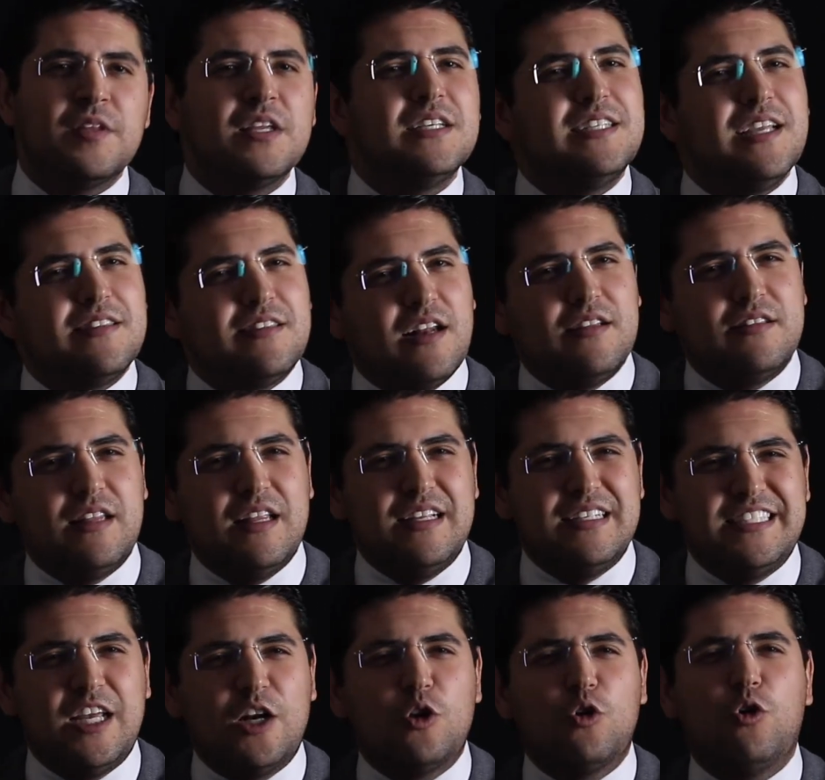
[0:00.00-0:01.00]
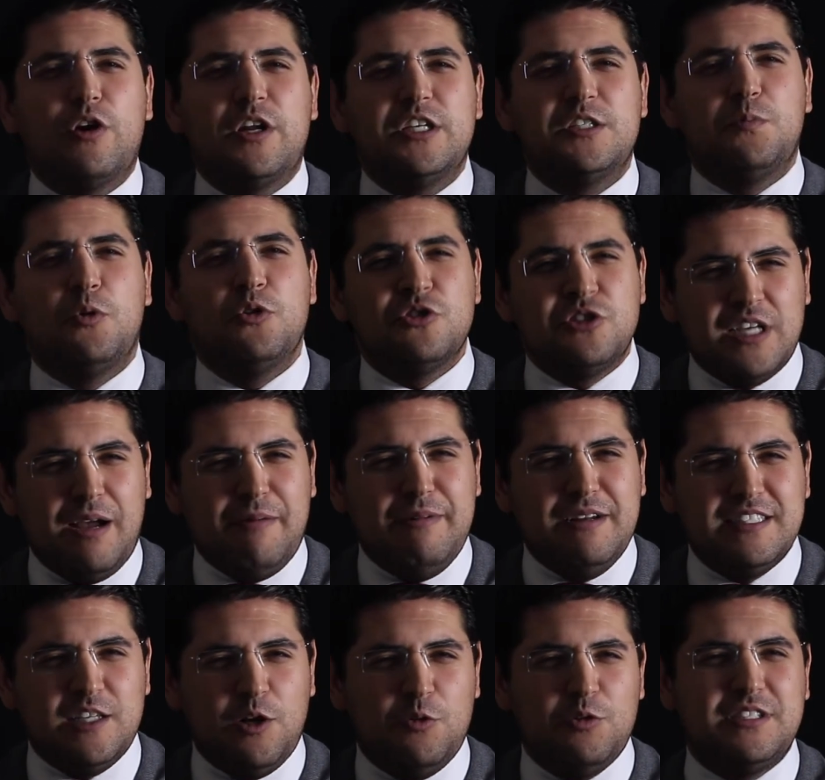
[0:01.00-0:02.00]
Se trata de ser
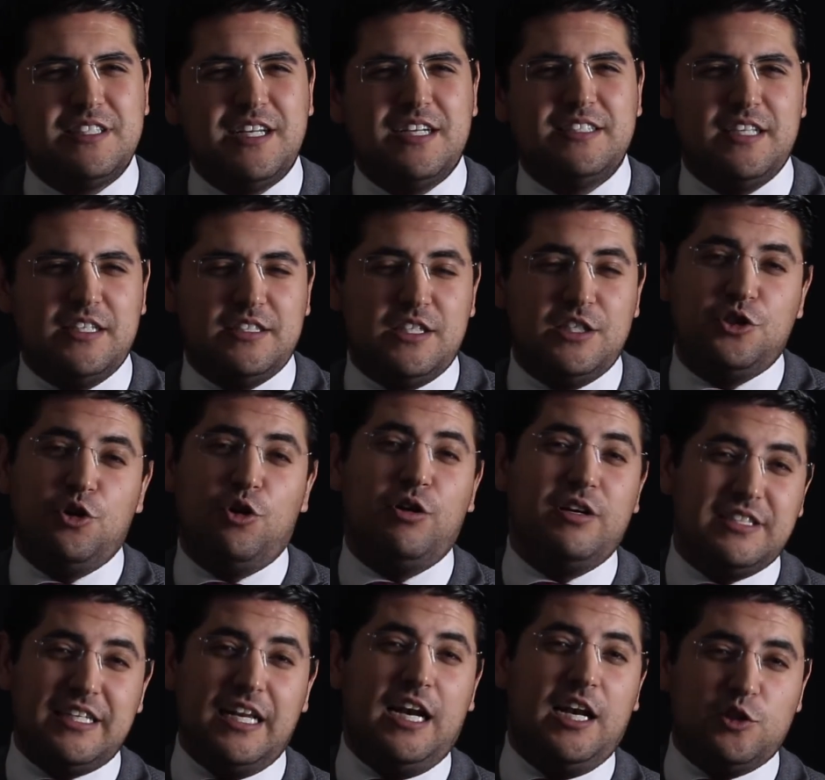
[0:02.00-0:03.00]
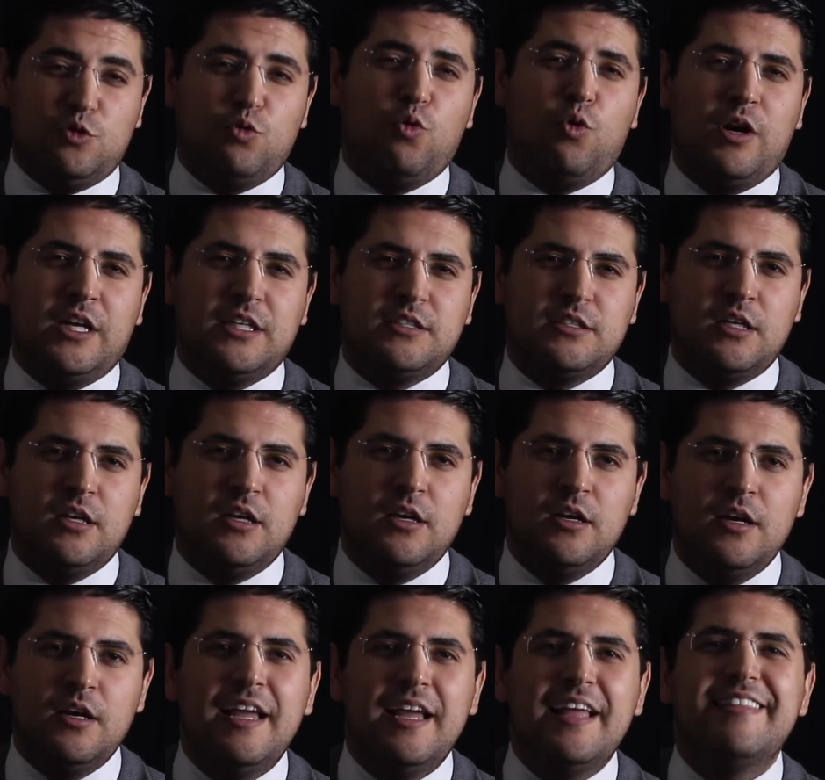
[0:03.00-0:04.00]
corresponsables de nuestras decisiones en las urnas,
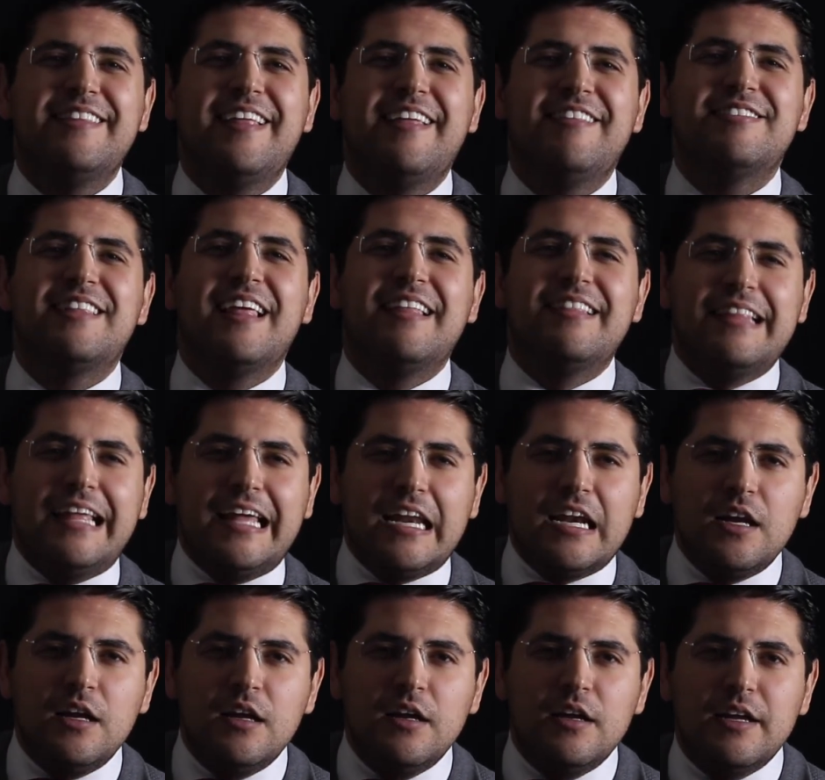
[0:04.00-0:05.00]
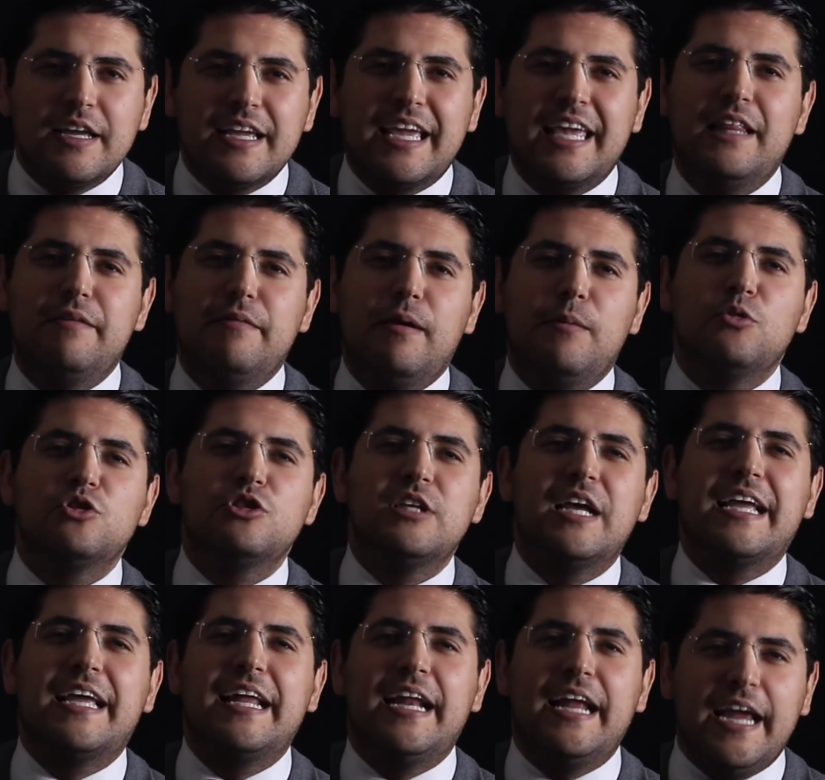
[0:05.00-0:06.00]
de entender que debemos
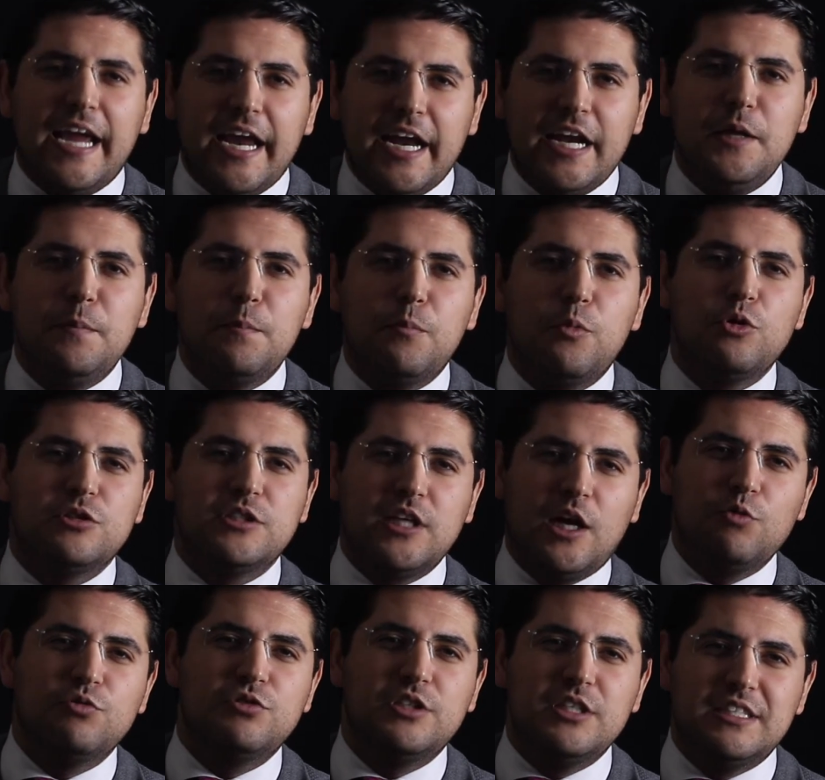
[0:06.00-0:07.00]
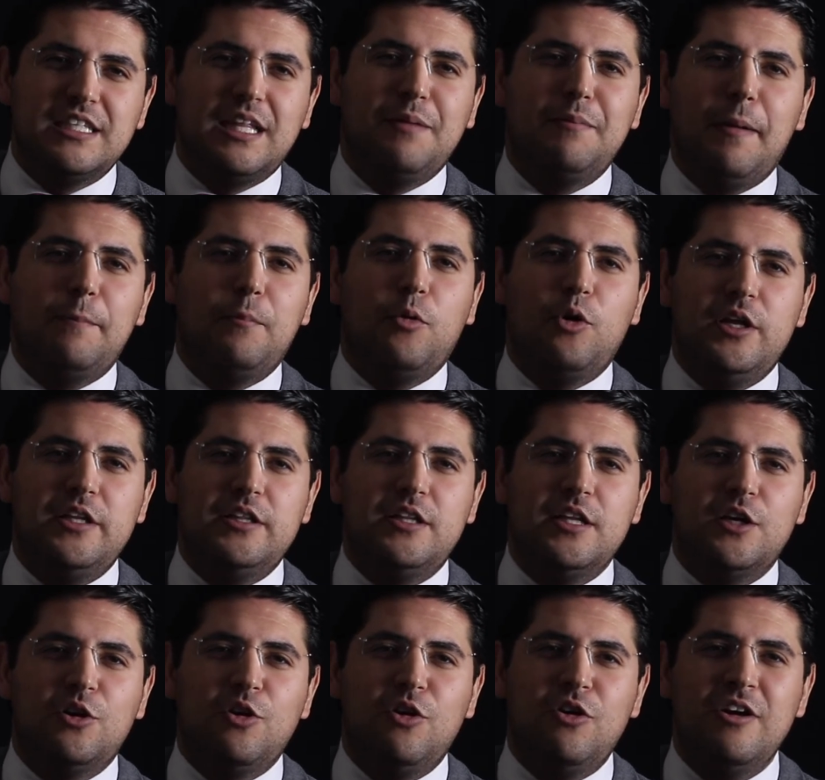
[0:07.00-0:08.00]
de creer e impulsar un sistema
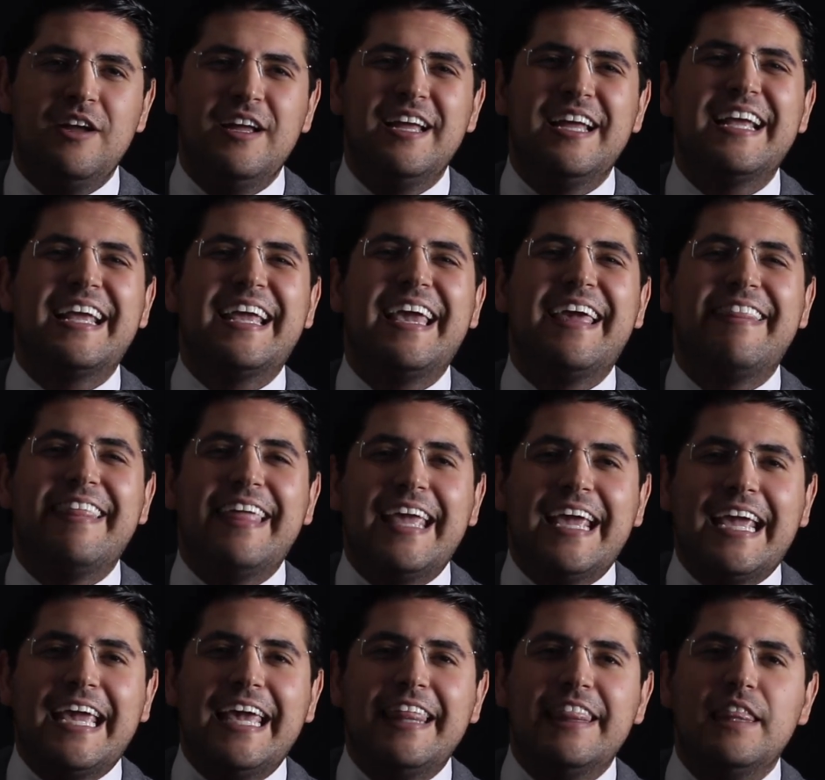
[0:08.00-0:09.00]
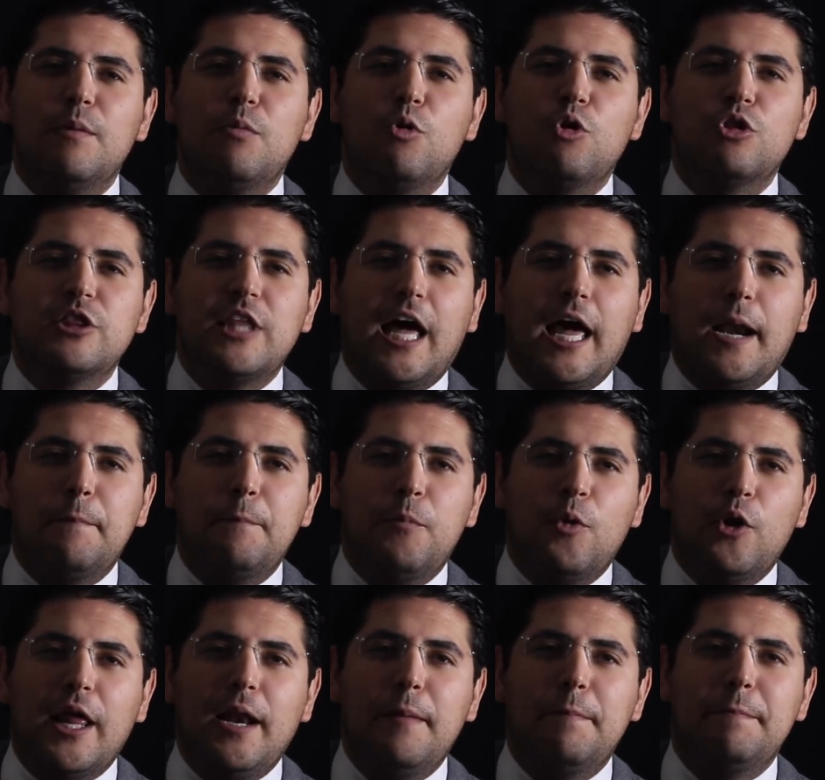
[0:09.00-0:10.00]
político que deje de votar
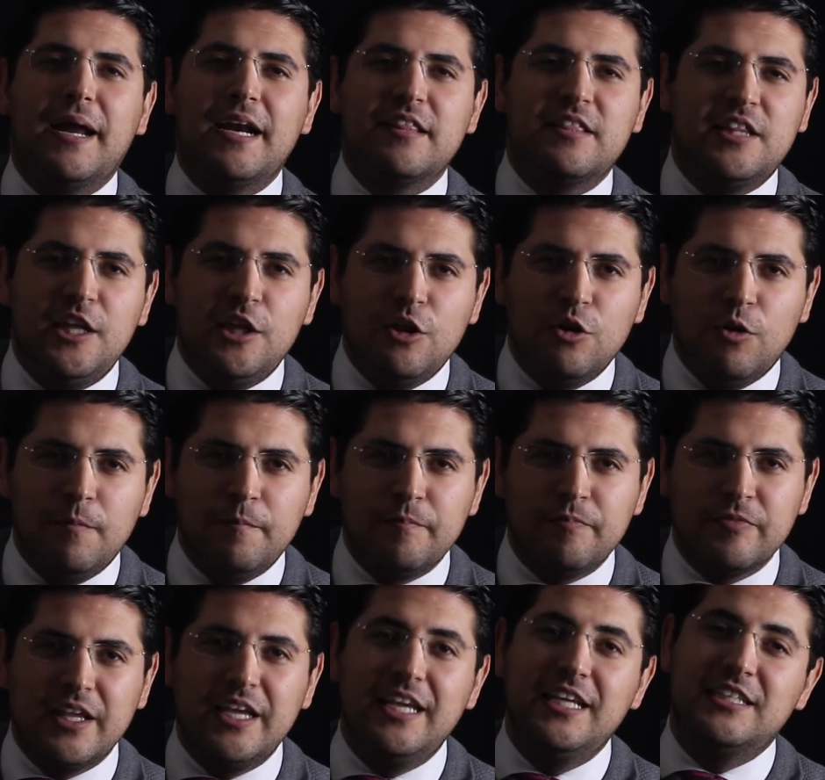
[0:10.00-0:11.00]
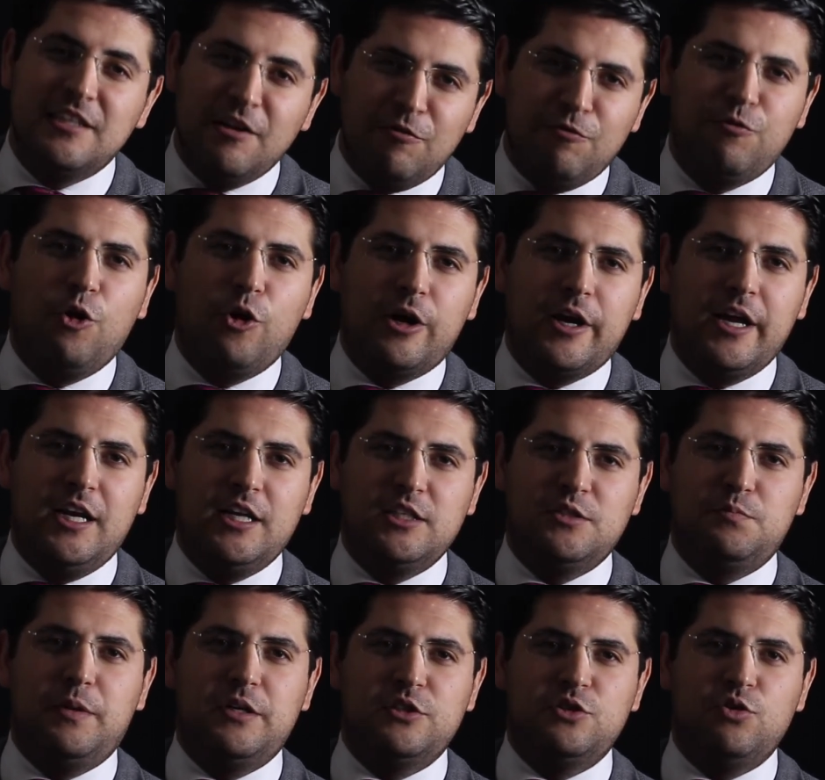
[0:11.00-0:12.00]
por el partido y se enfoque en
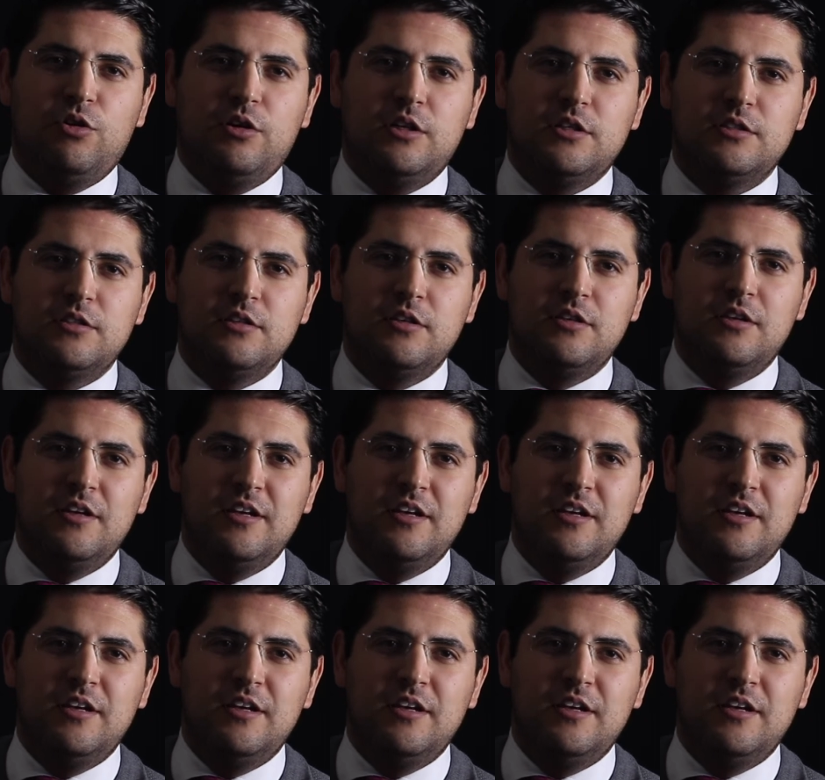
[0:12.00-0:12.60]
las personas.